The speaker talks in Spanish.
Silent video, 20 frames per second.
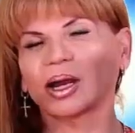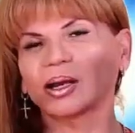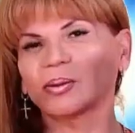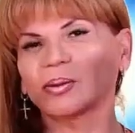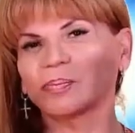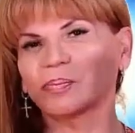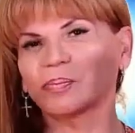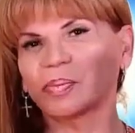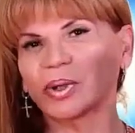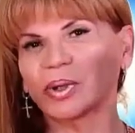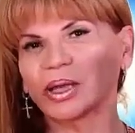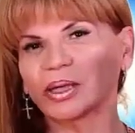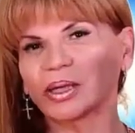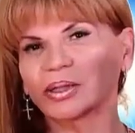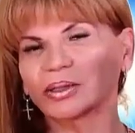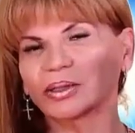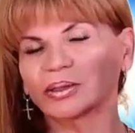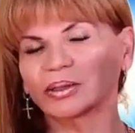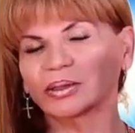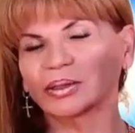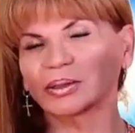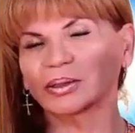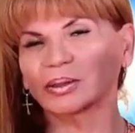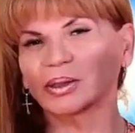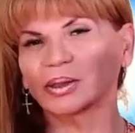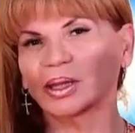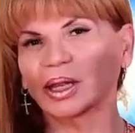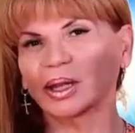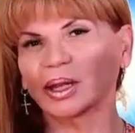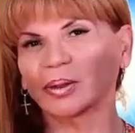Aries.
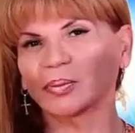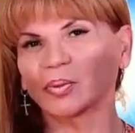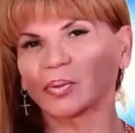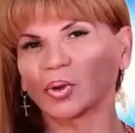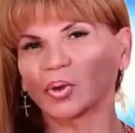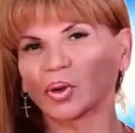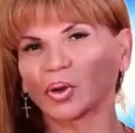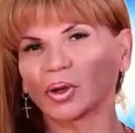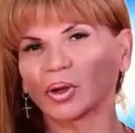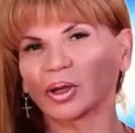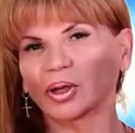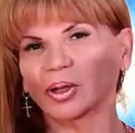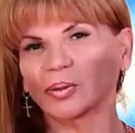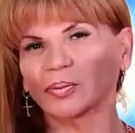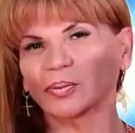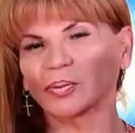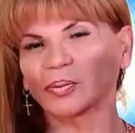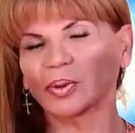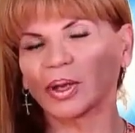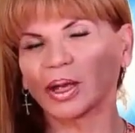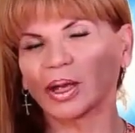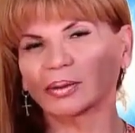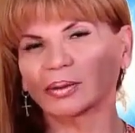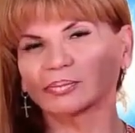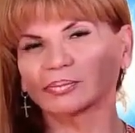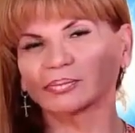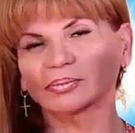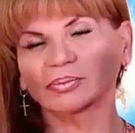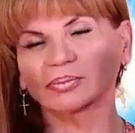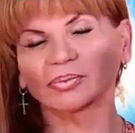Con tanto ajetreo
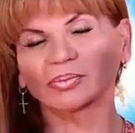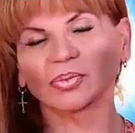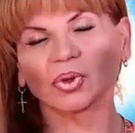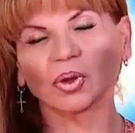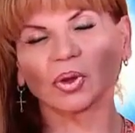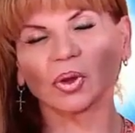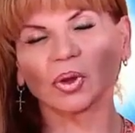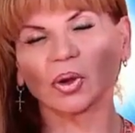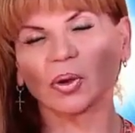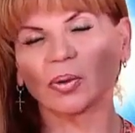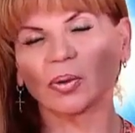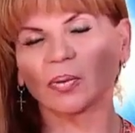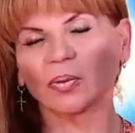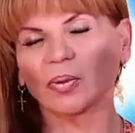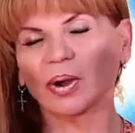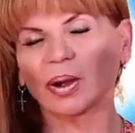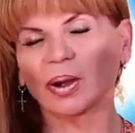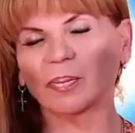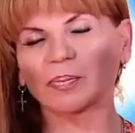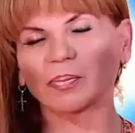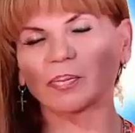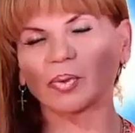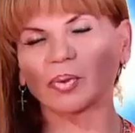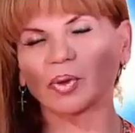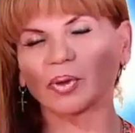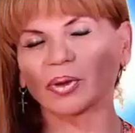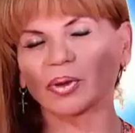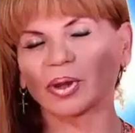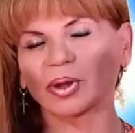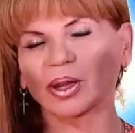diario te has alejado un poco
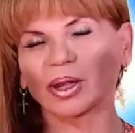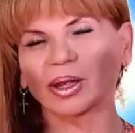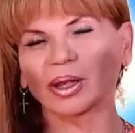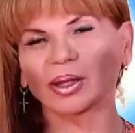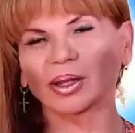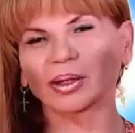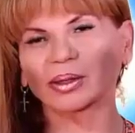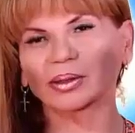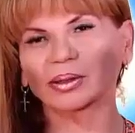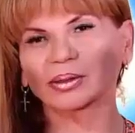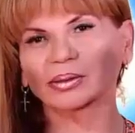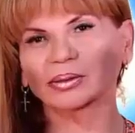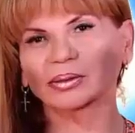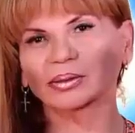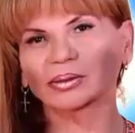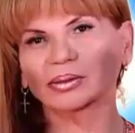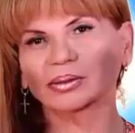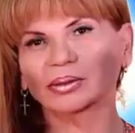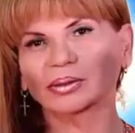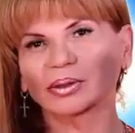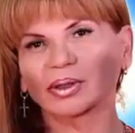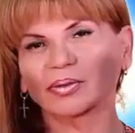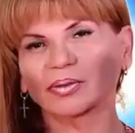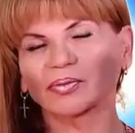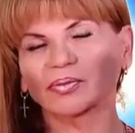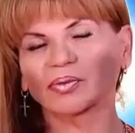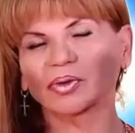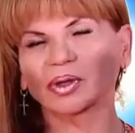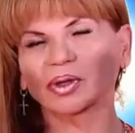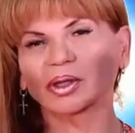de tu gente.
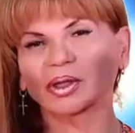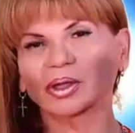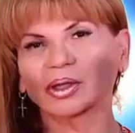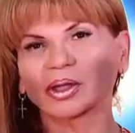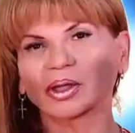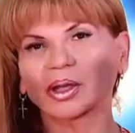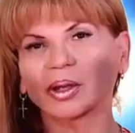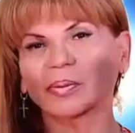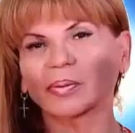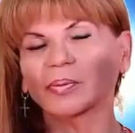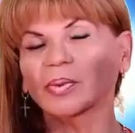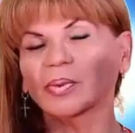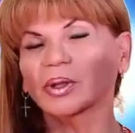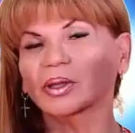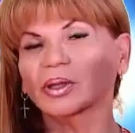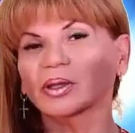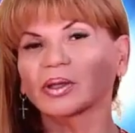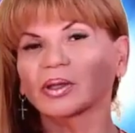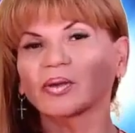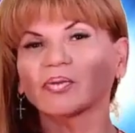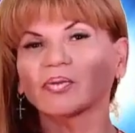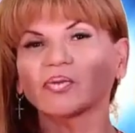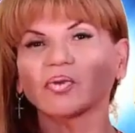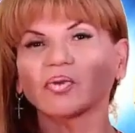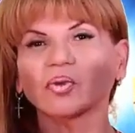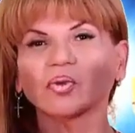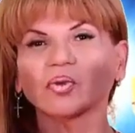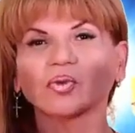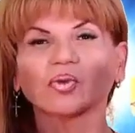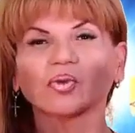Si andas a la greña con
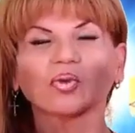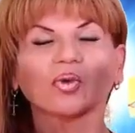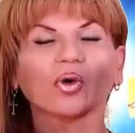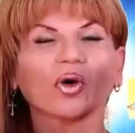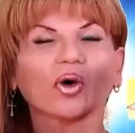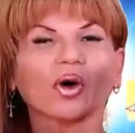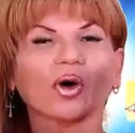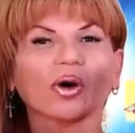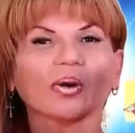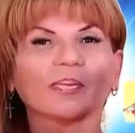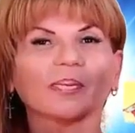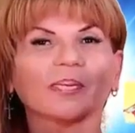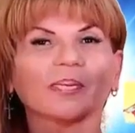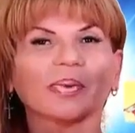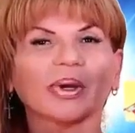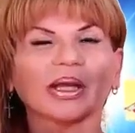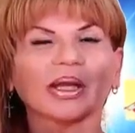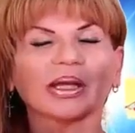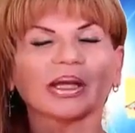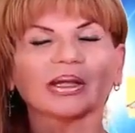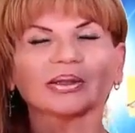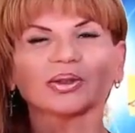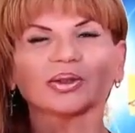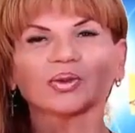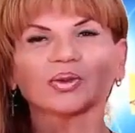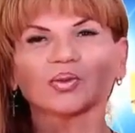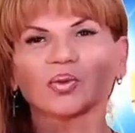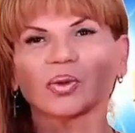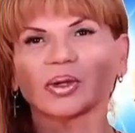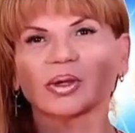alguien de ese entorno, quizá
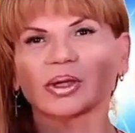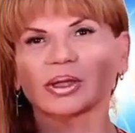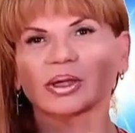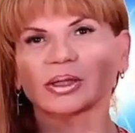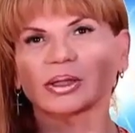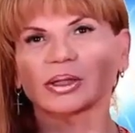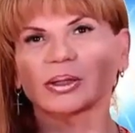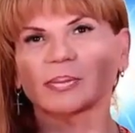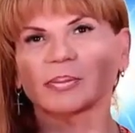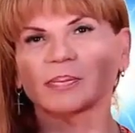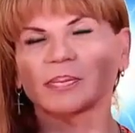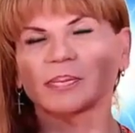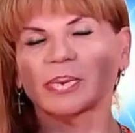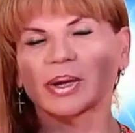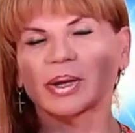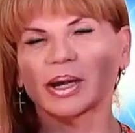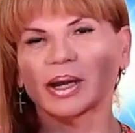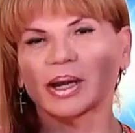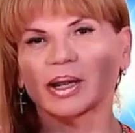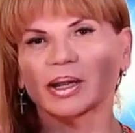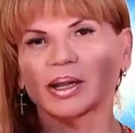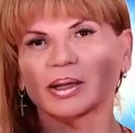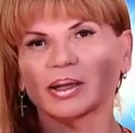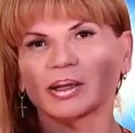con alguno de tus hermanos,